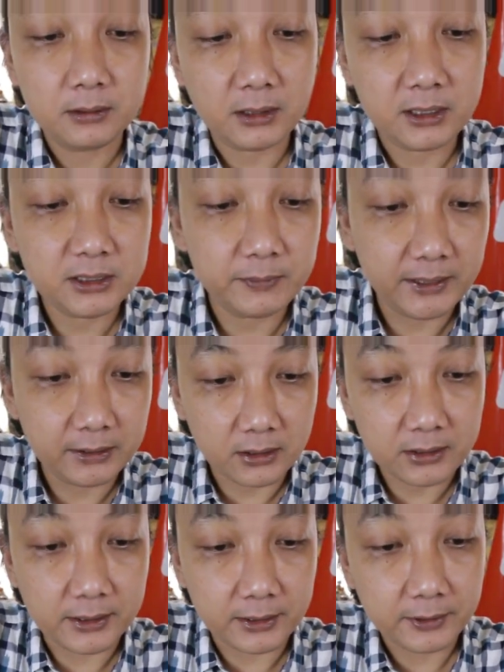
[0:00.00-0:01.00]

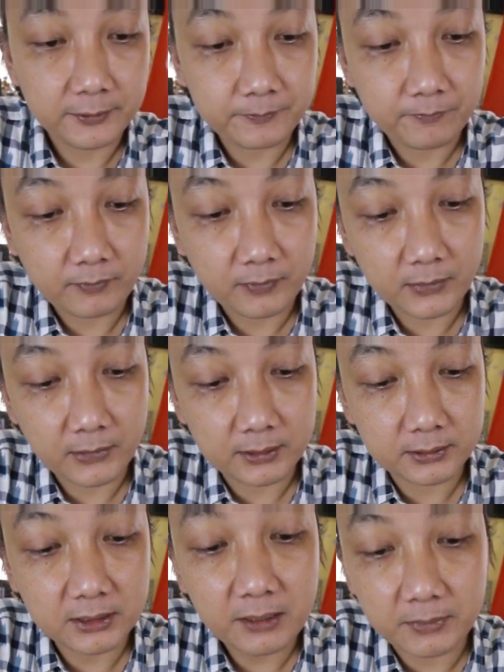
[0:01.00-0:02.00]
transmitternya
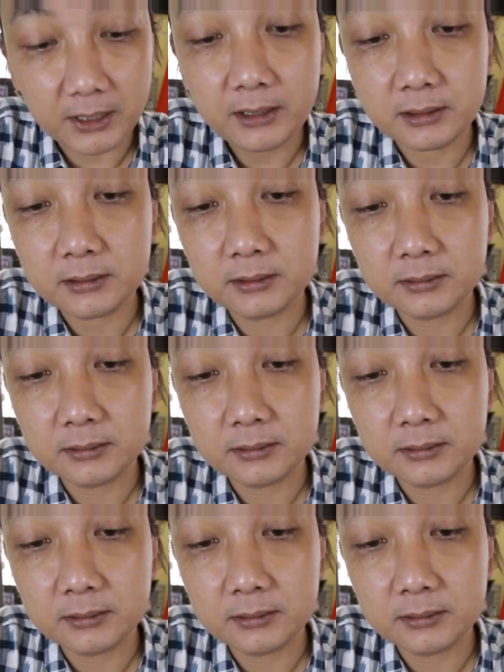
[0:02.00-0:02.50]
sama